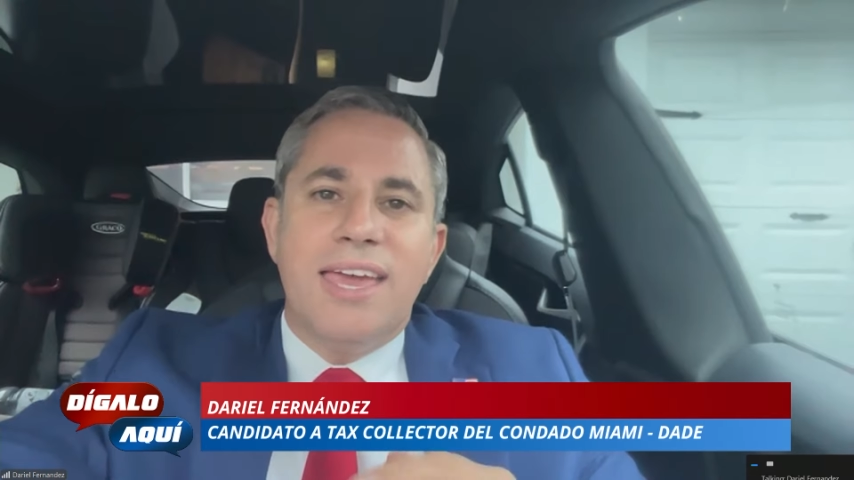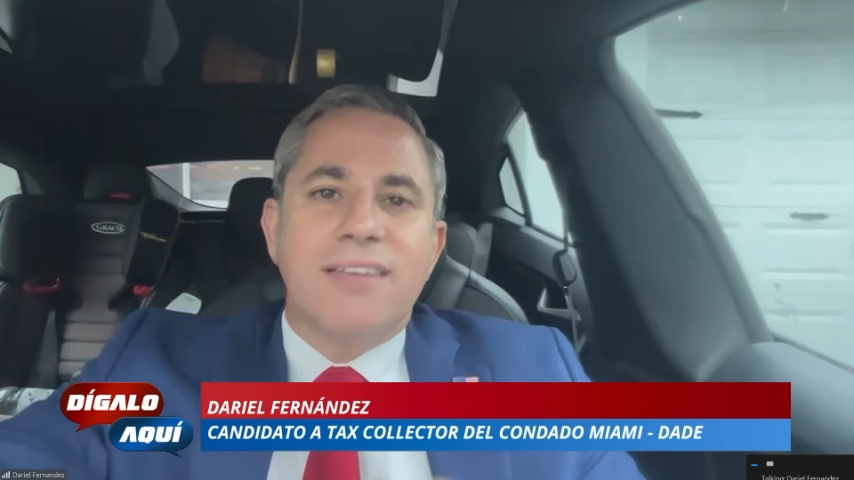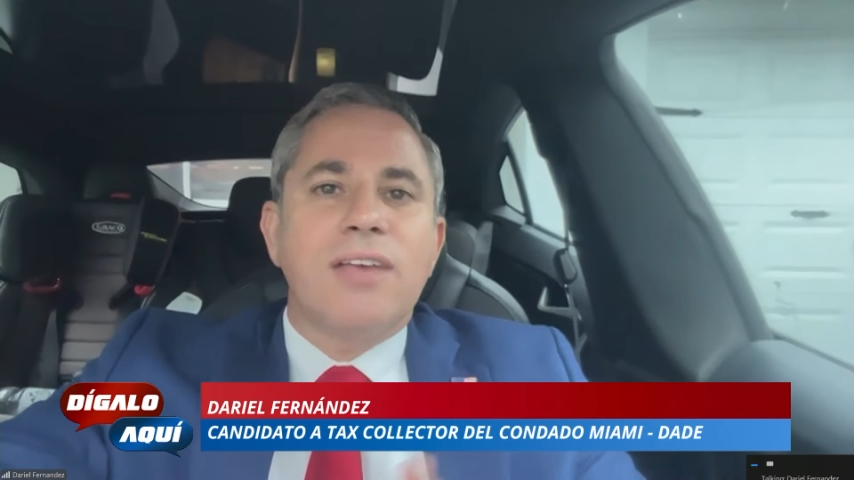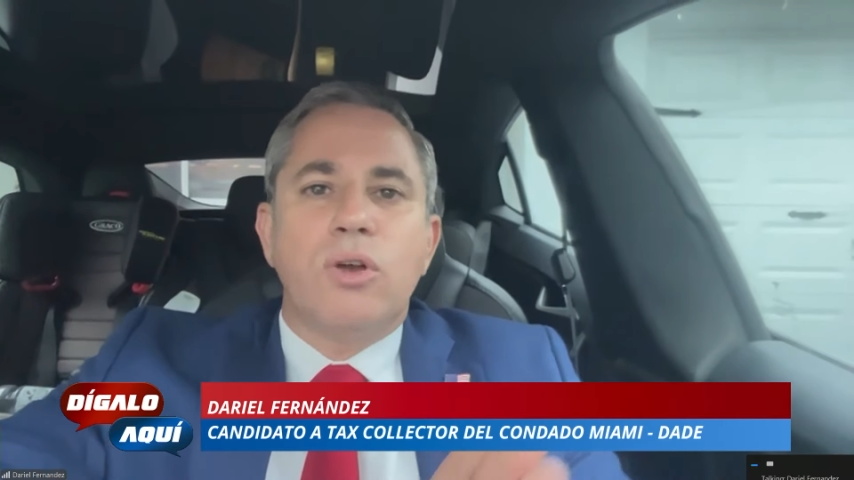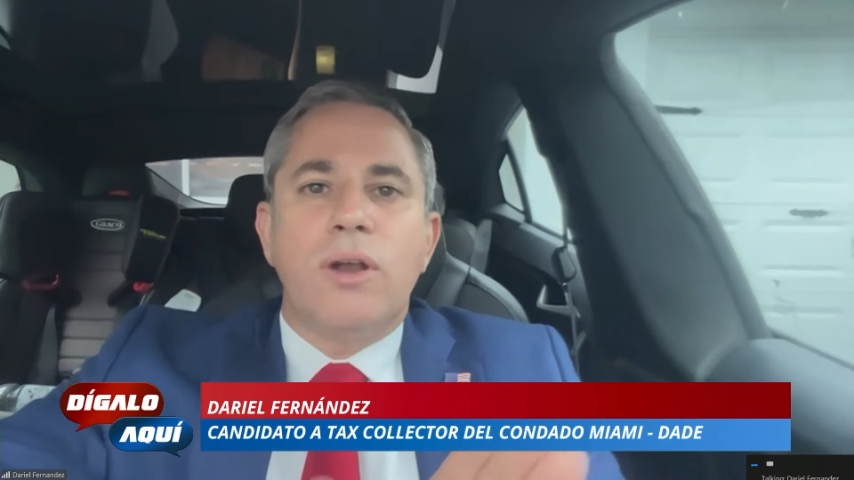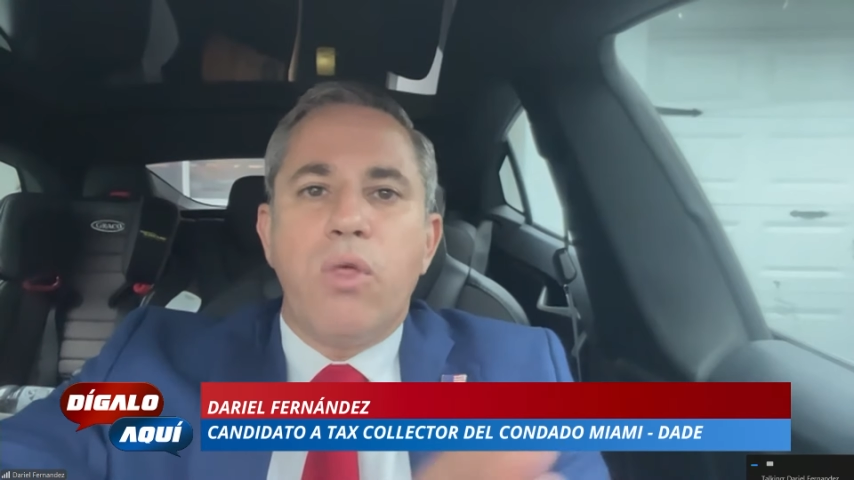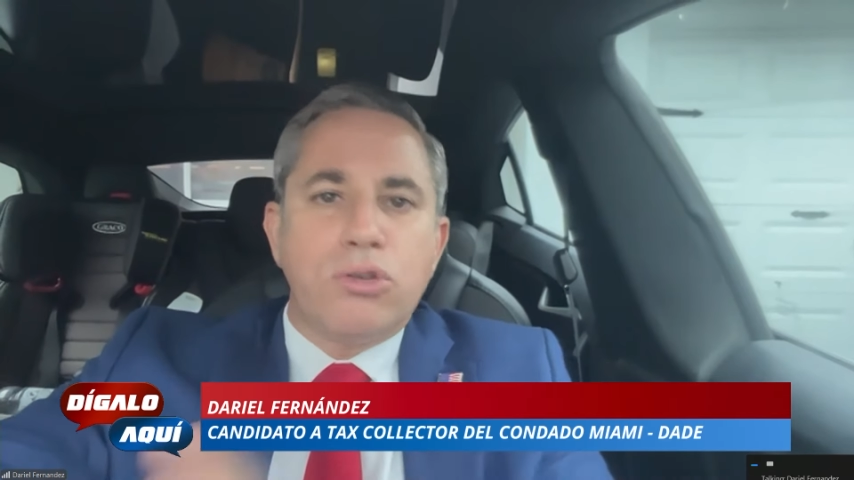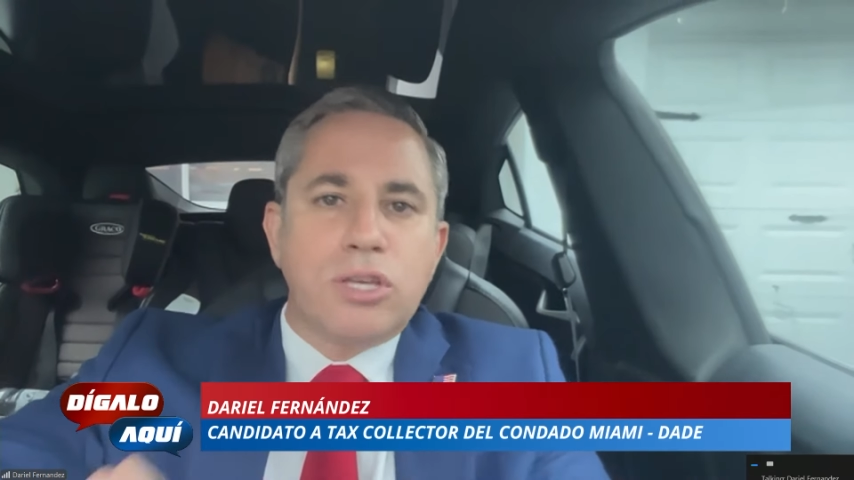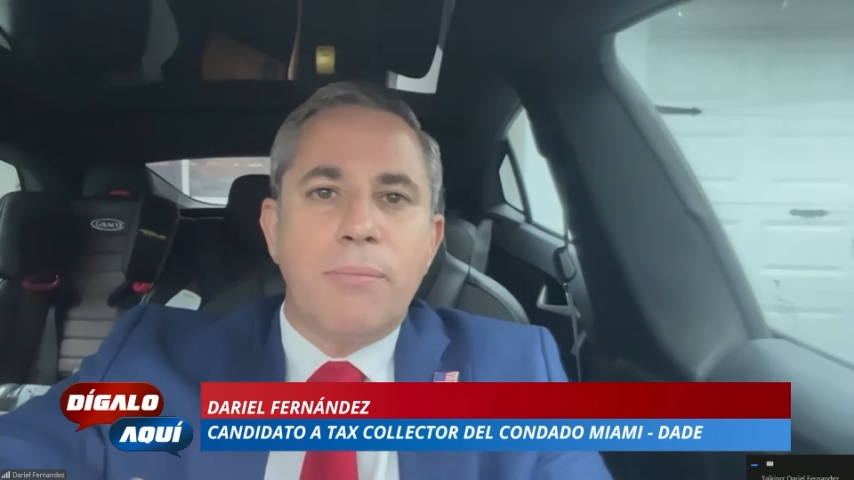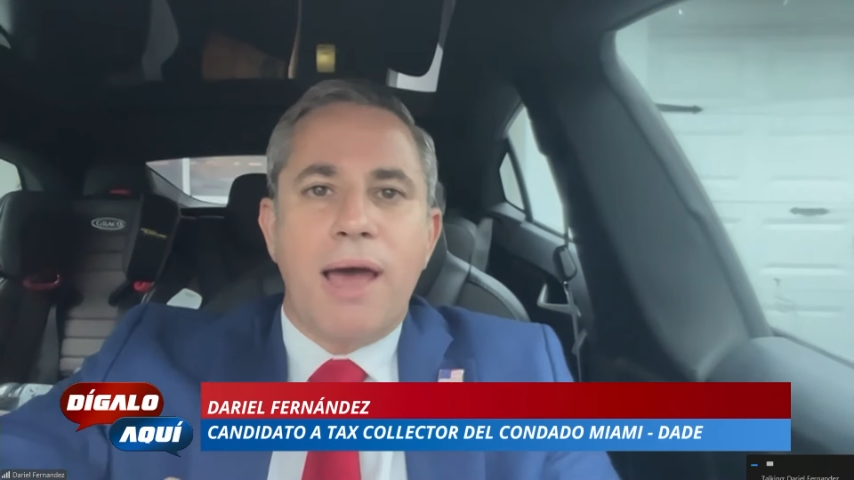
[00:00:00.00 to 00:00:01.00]
Y esas son las
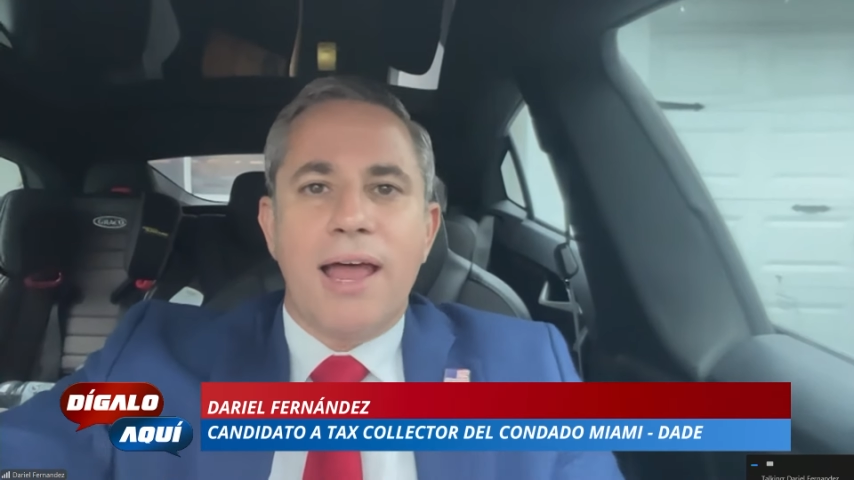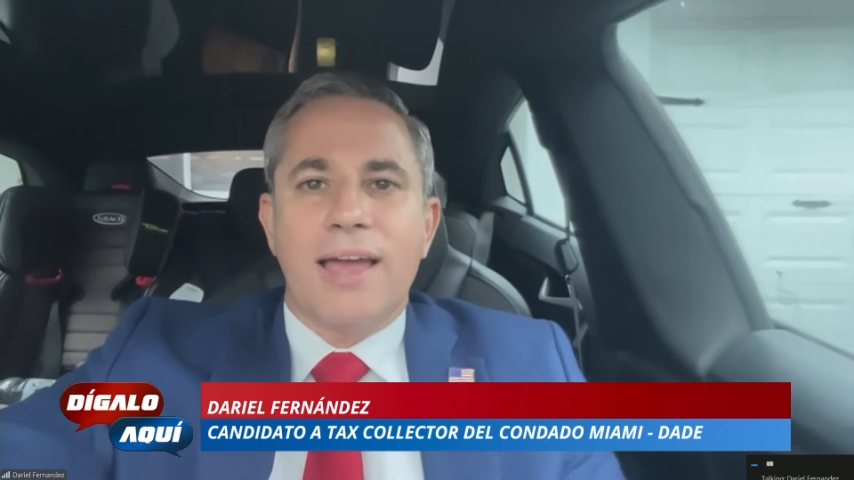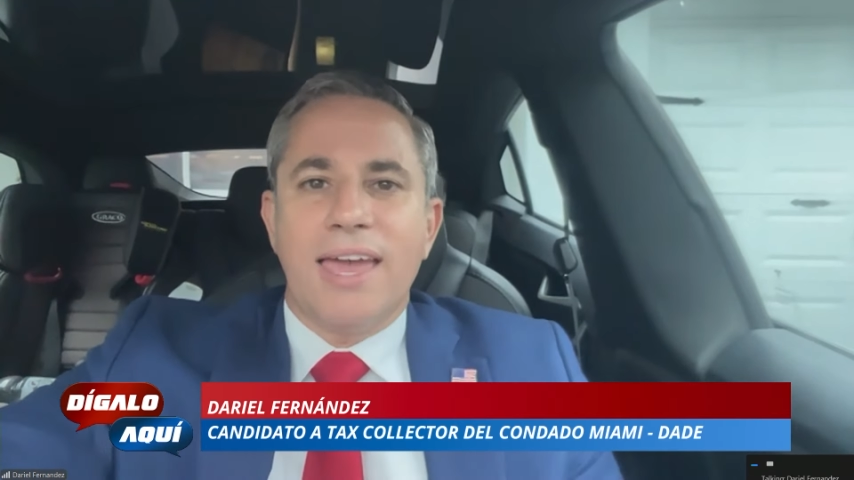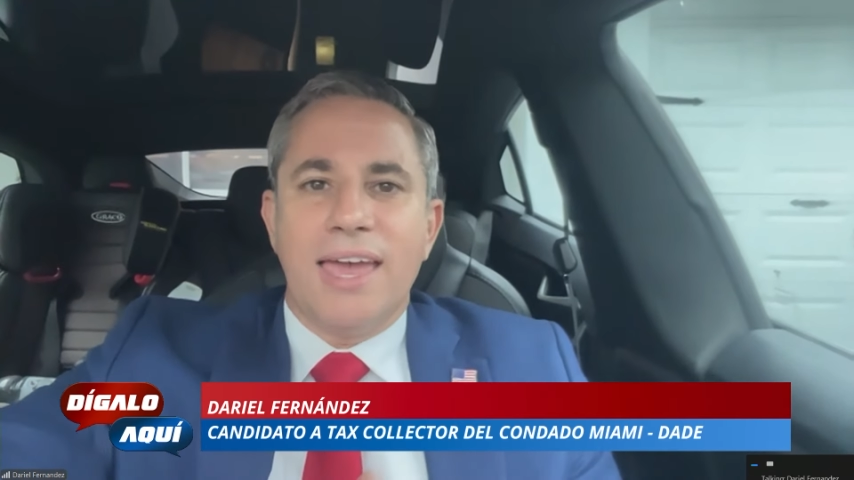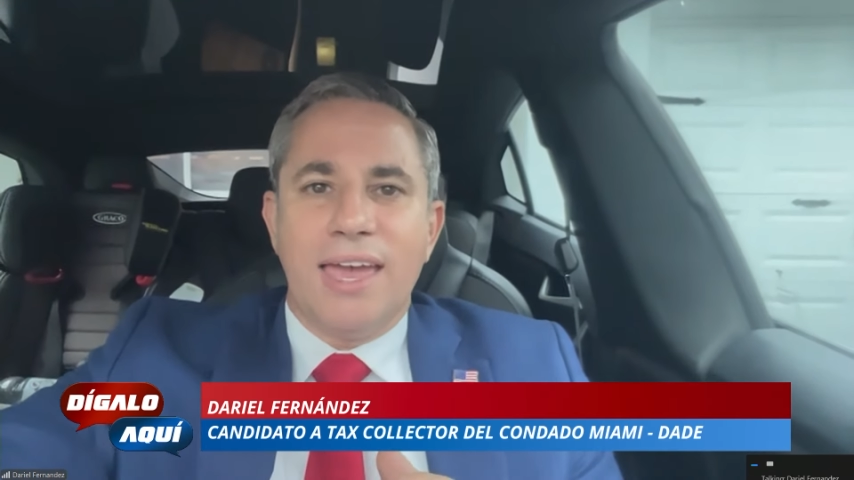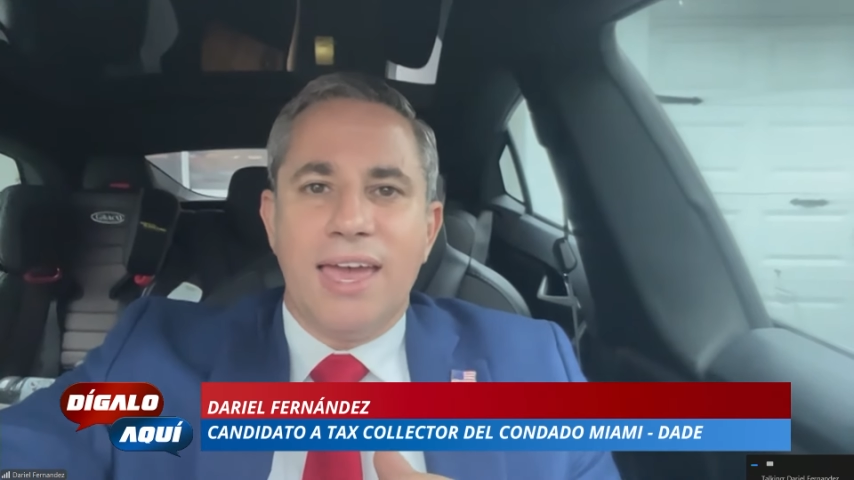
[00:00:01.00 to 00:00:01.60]
dos semanas que eh,